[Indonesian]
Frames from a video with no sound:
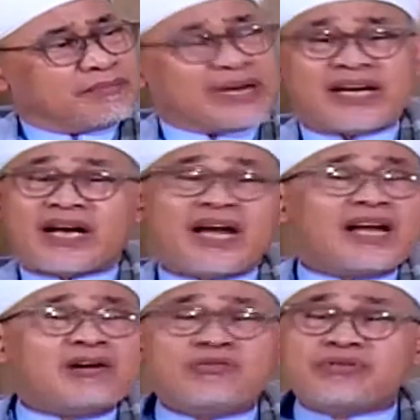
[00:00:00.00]

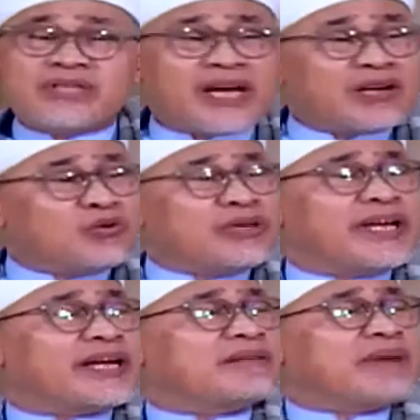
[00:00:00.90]
Manakala usia dunia